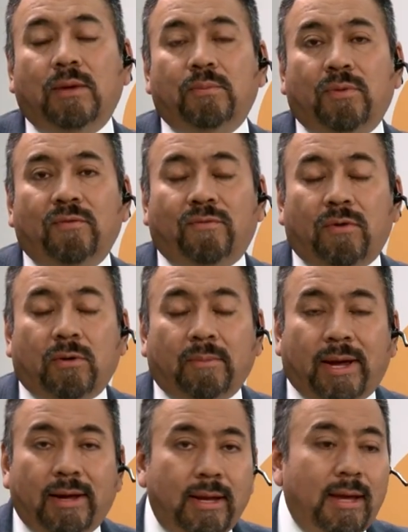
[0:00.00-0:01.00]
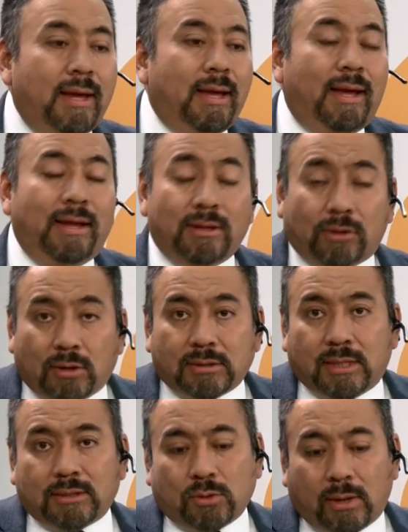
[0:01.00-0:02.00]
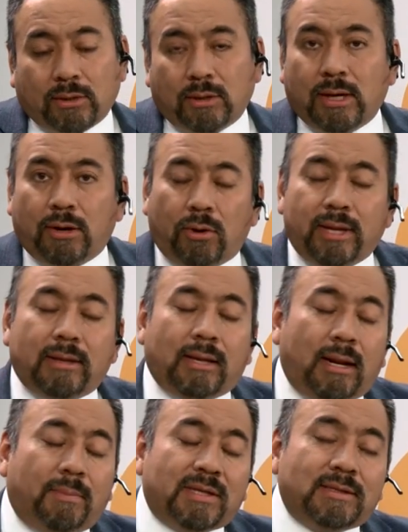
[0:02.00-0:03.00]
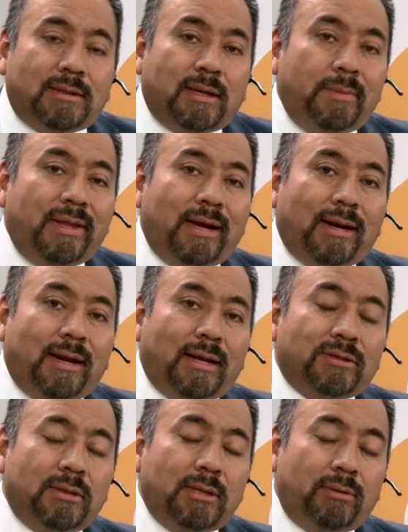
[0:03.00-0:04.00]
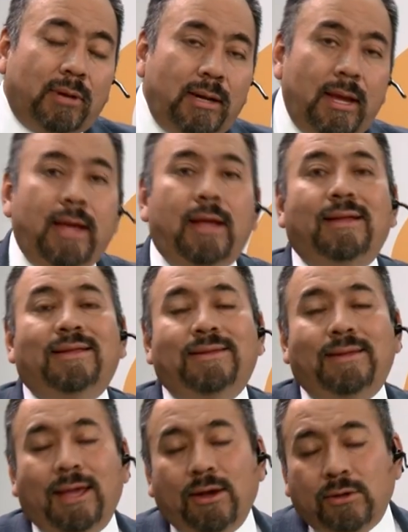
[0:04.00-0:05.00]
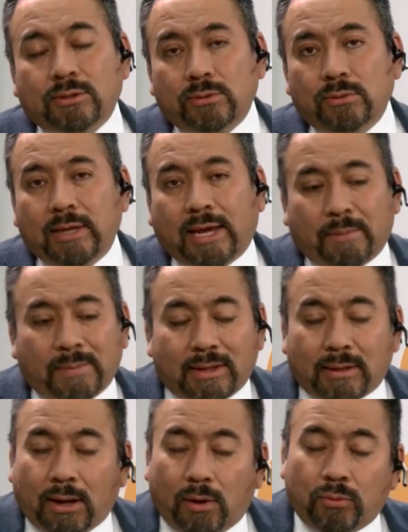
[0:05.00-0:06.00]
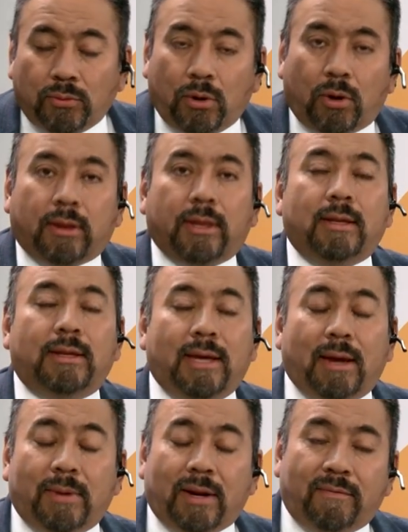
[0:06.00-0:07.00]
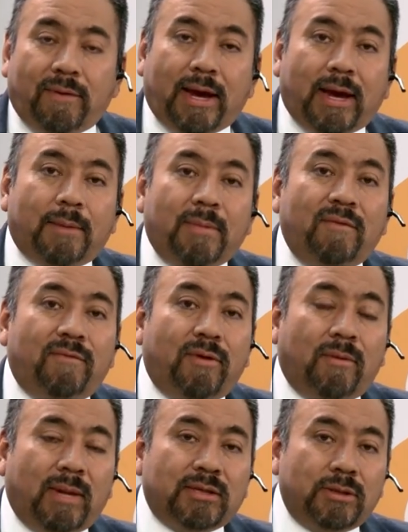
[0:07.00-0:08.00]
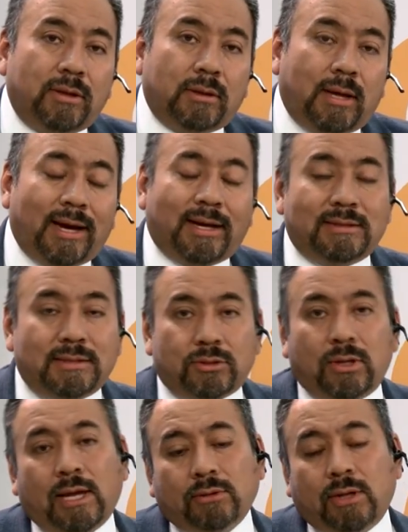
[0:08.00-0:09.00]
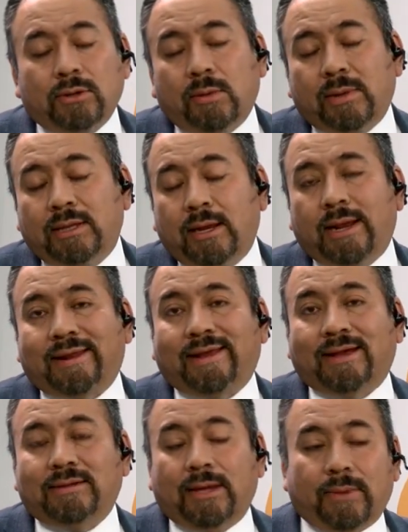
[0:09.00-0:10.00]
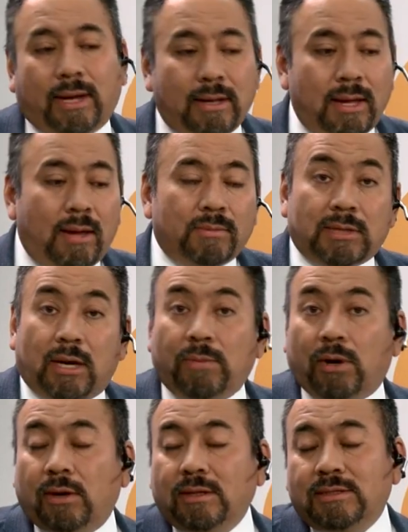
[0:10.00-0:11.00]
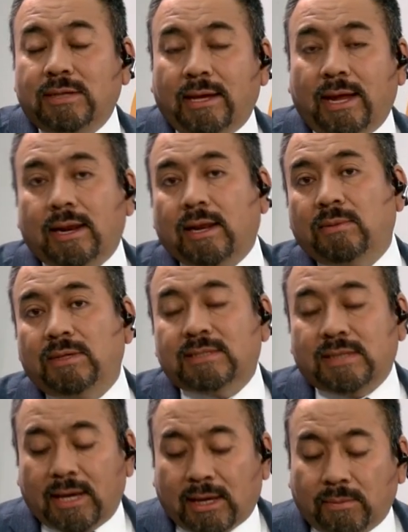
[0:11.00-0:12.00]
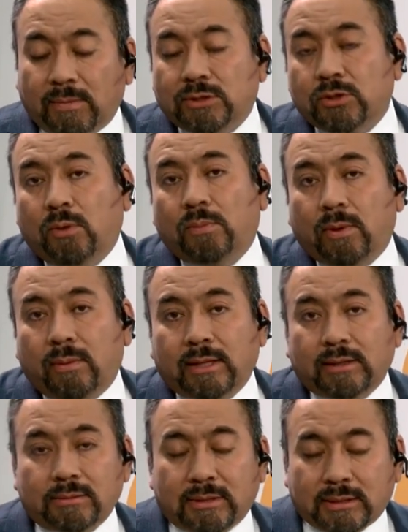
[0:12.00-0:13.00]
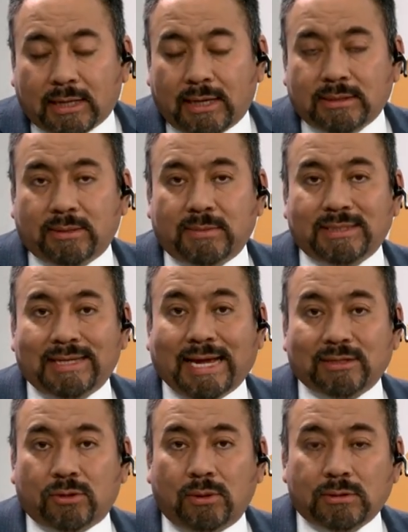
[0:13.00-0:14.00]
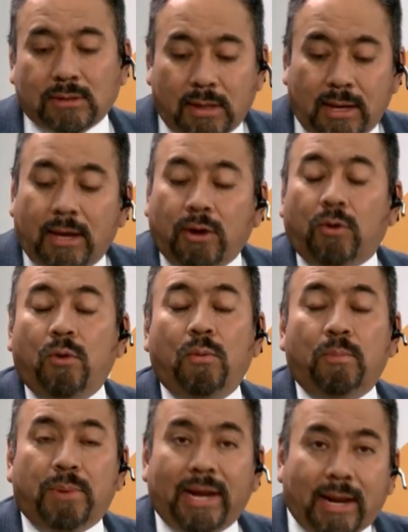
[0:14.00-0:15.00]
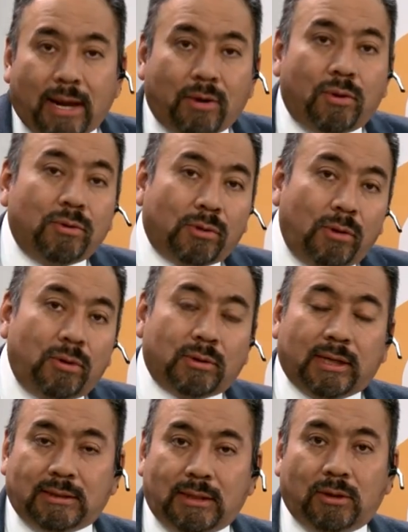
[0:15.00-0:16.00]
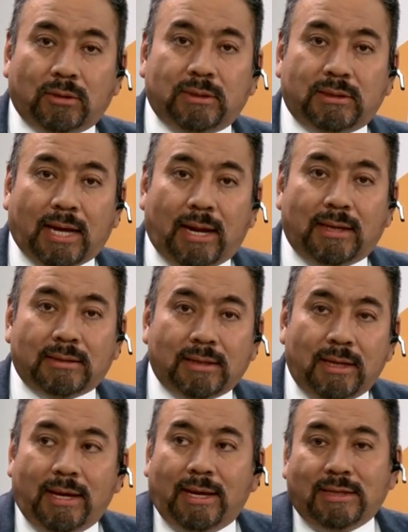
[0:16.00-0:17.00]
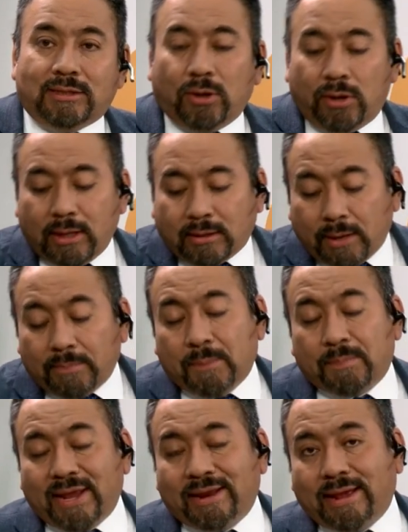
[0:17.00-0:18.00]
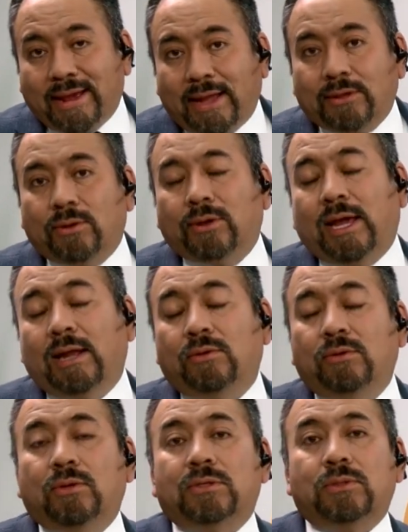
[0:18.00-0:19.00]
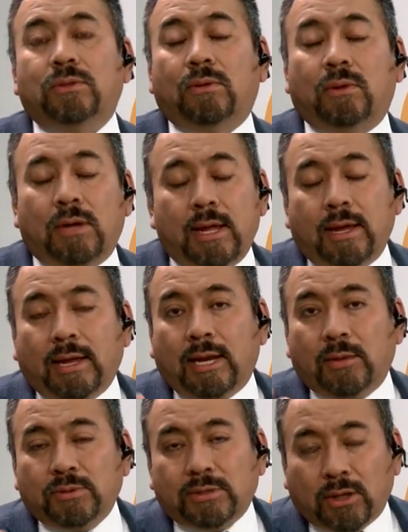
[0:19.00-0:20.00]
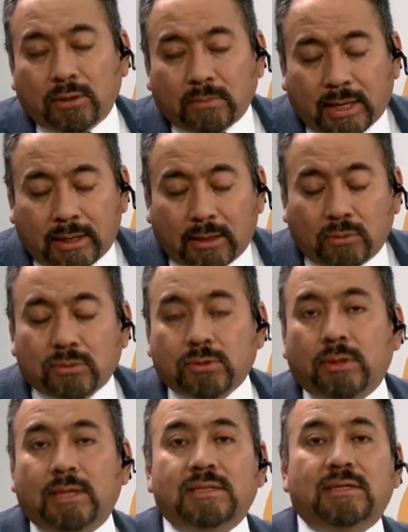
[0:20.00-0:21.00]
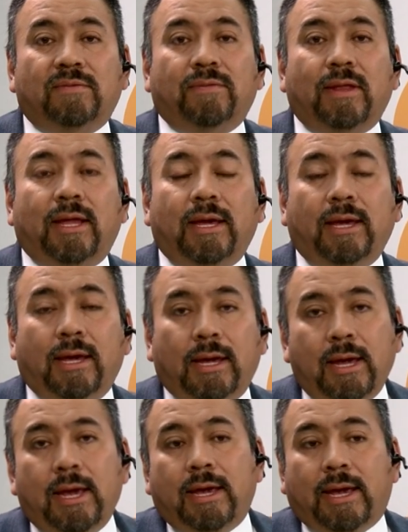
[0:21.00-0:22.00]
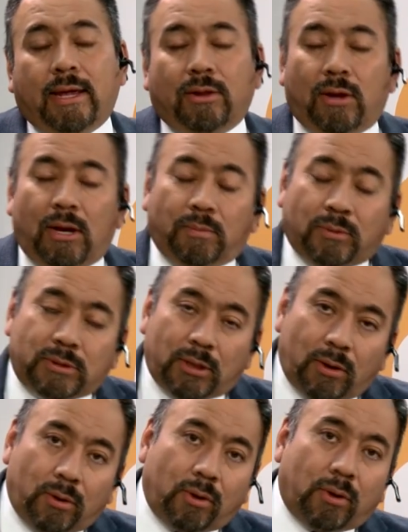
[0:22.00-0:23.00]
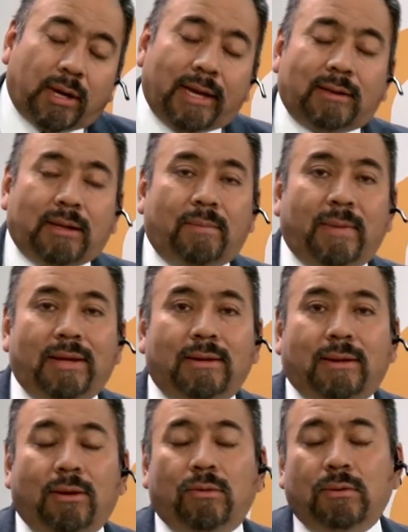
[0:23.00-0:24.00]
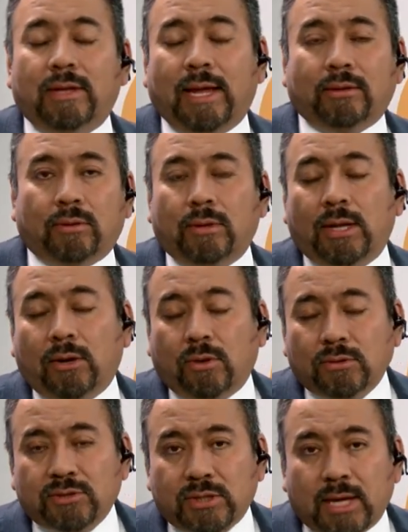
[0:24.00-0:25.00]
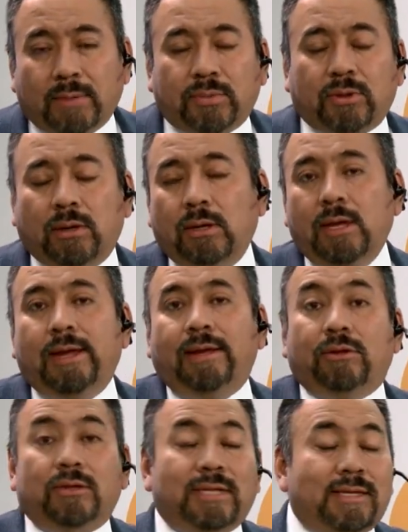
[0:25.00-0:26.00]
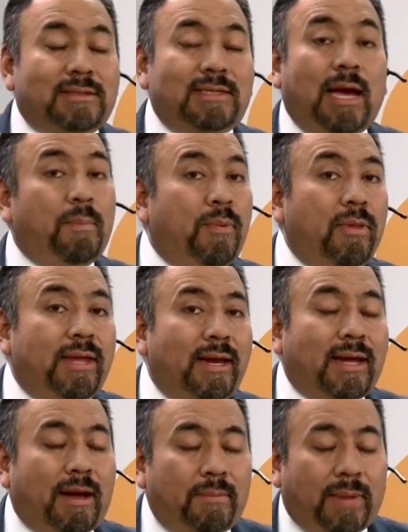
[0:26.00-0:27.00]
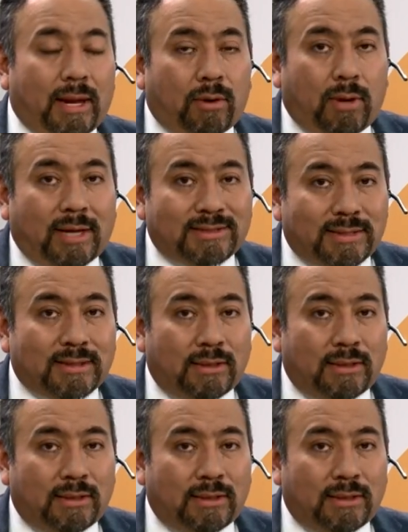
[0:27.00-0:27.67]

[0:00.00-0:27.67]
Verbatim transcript: en tiempo y forma, entonces cuando llego ahorita a presentar mi declaración anual, tengo únicamente a un orden y a verificar mi información, a que si estoy actuando de manera reactiva, pues a lo mejor ni siquiera revisé que mis comprobantes fiscales de mis gastos cumplieran con todos los requisitos fiscales. Y si ahorita me percato que alguno estuvo, que le pusieron mal el uso del CFDI, que no le pusieron correctamente un dato del concepto, entonces ya poder cambiarlo a